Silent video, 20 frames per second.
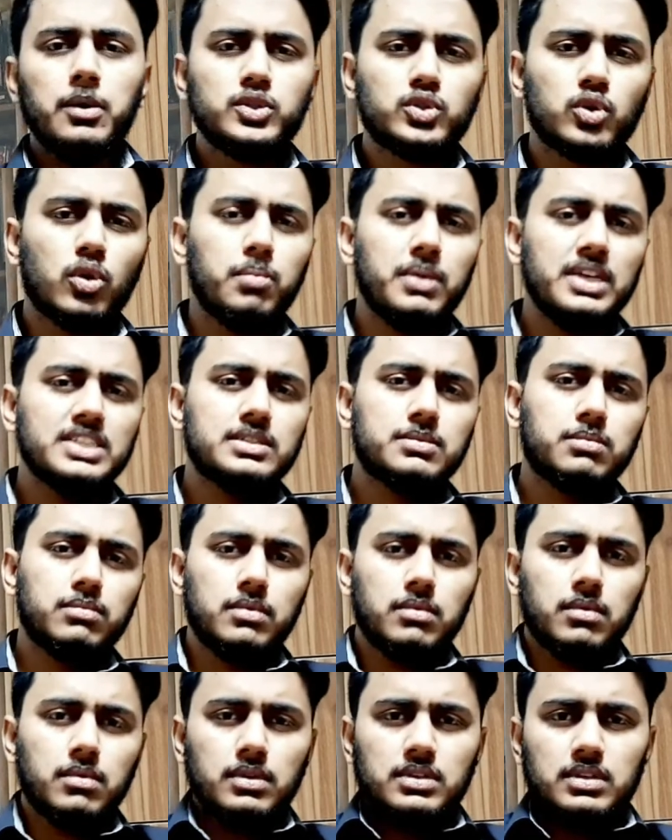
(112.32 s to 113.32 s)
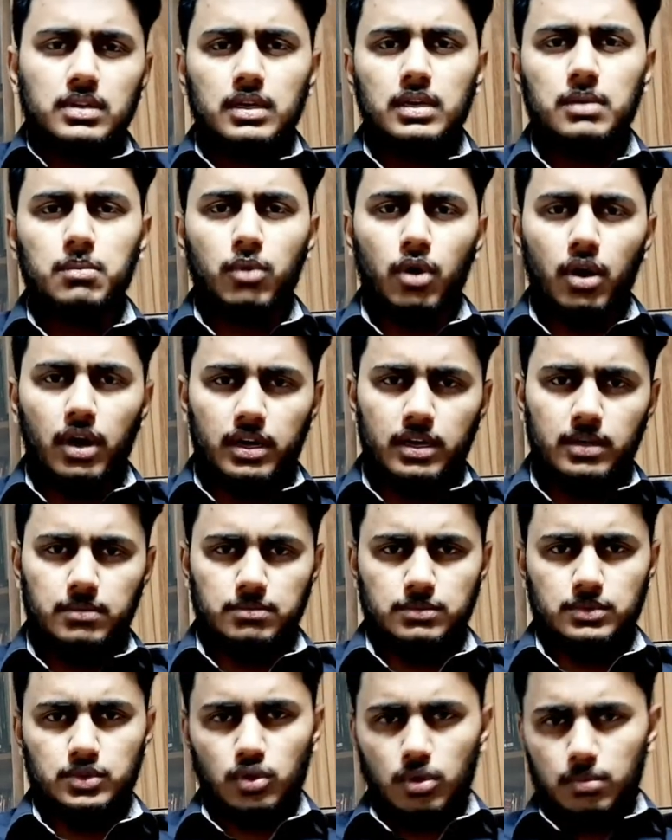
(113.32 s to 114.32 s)
24
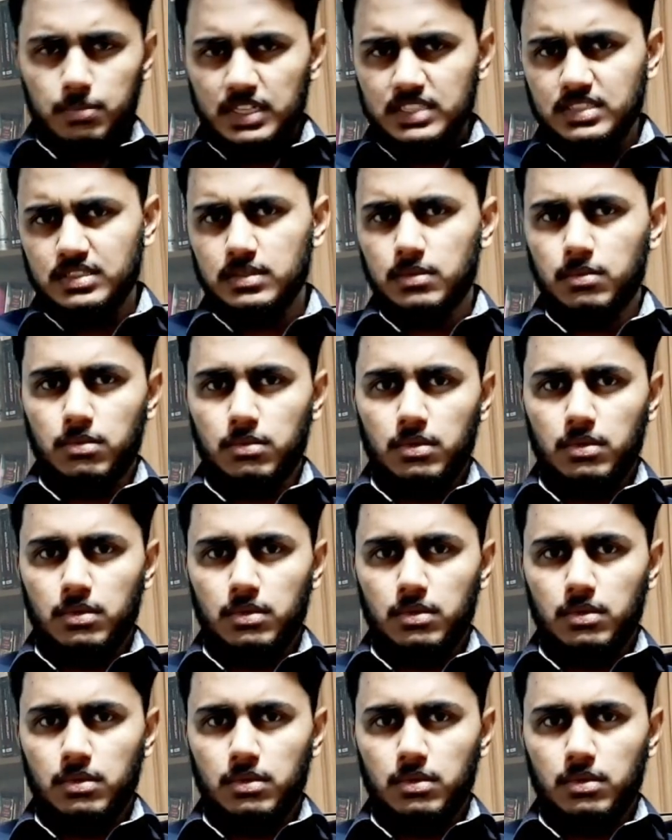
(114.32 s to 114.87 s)
मुहरम 24